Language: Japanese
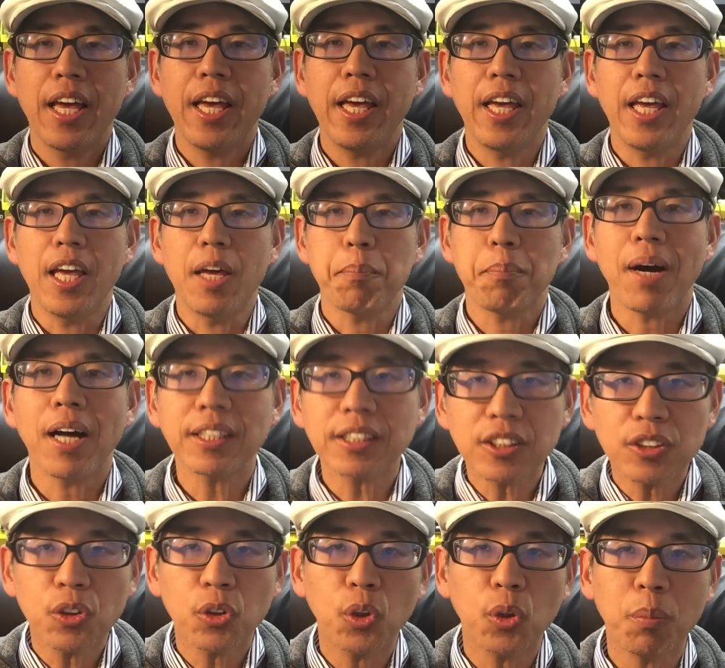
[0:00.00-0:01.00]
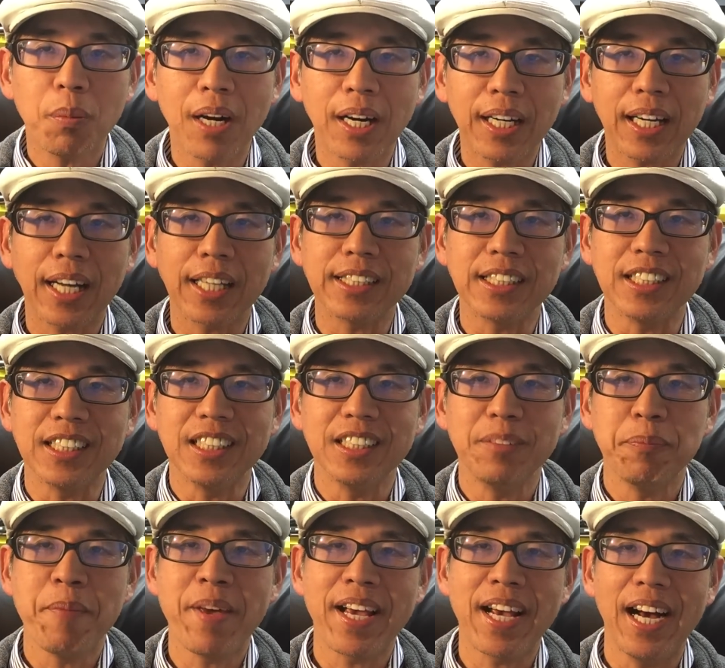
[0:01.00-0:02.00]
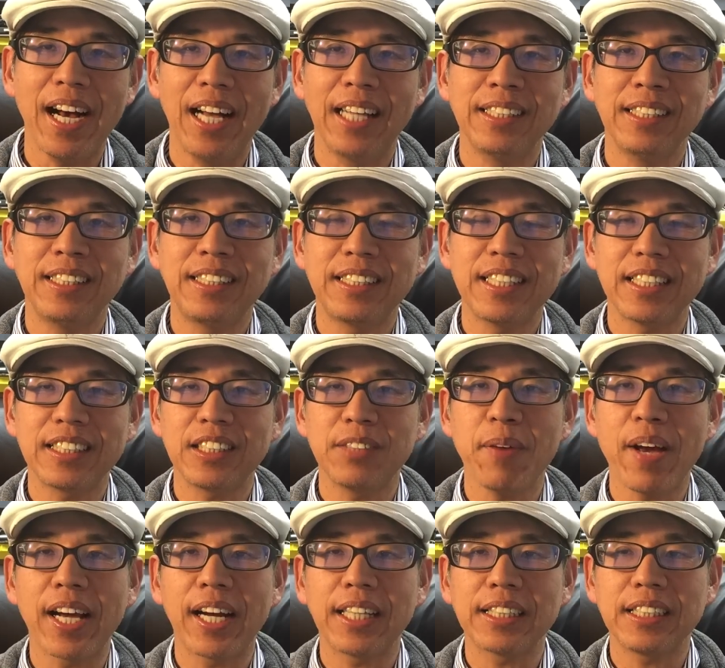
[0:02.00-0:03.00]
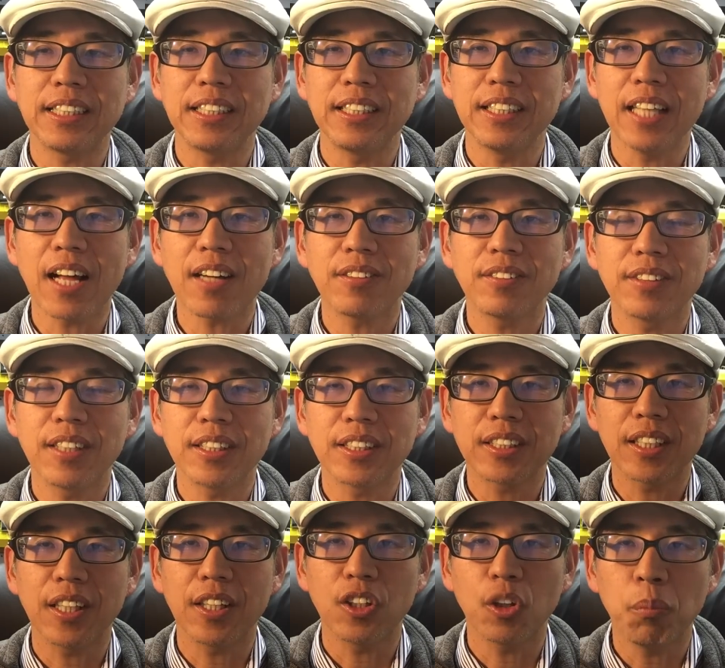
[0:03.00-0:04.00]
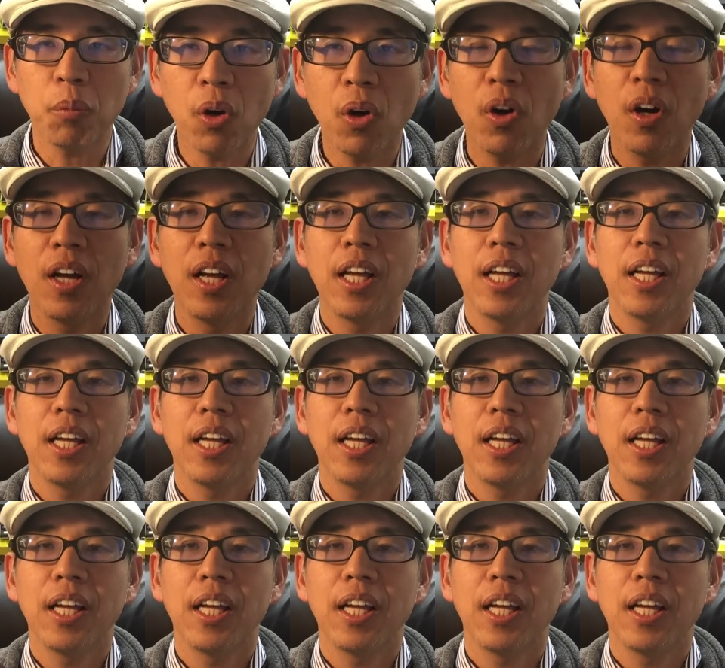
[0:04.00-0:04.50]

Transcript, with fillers: えー、パーツの方ばっかりに目がいってしまいがちになるんですけれども、